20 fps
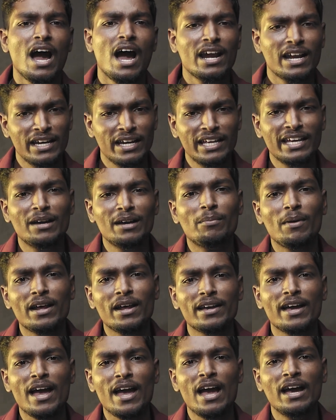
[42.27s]
ஆனால் நீங்கள்
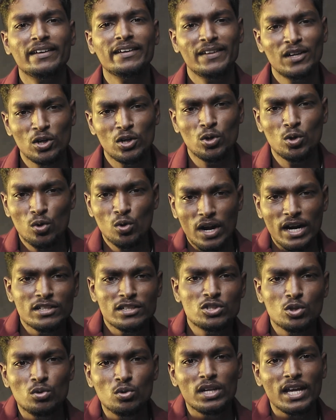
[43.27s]
பாருங்கள் இன்னும்
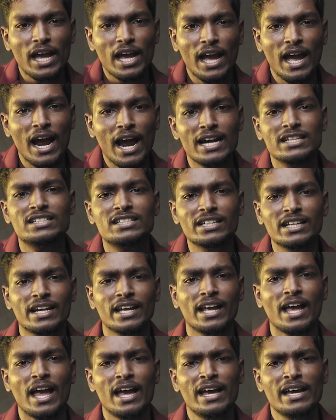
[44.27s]
கட்சிக்குள்ளேயே அடிச்சுன்னு
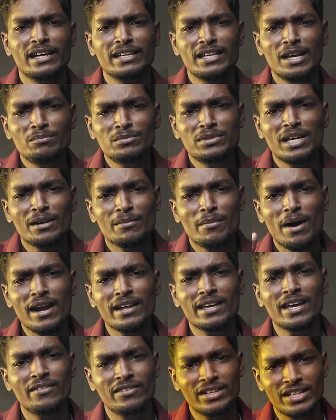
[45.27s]
இருக்கீங்க எம்ஜிஆர்
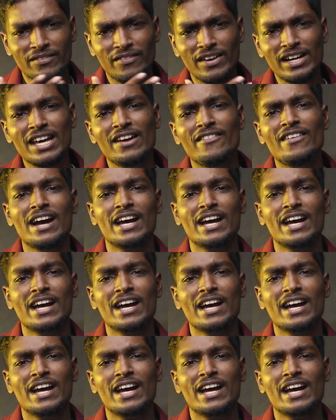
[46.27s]
மாளிகையை விட்டு வெளியே